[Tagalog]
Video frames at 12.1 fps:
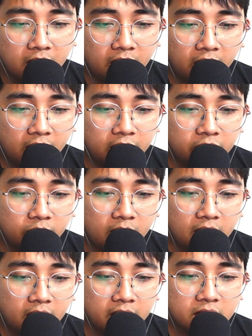And ito
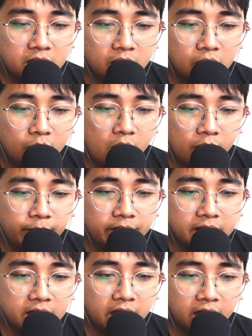nga guys no, walk
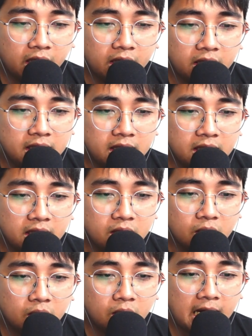busy and get easy.
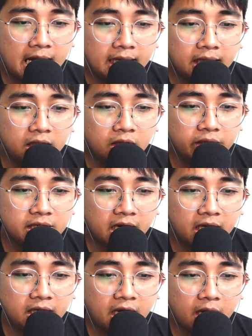So log in or
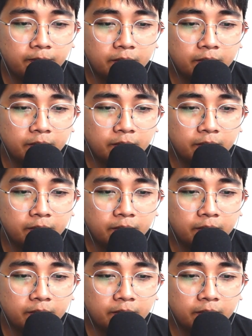sign up.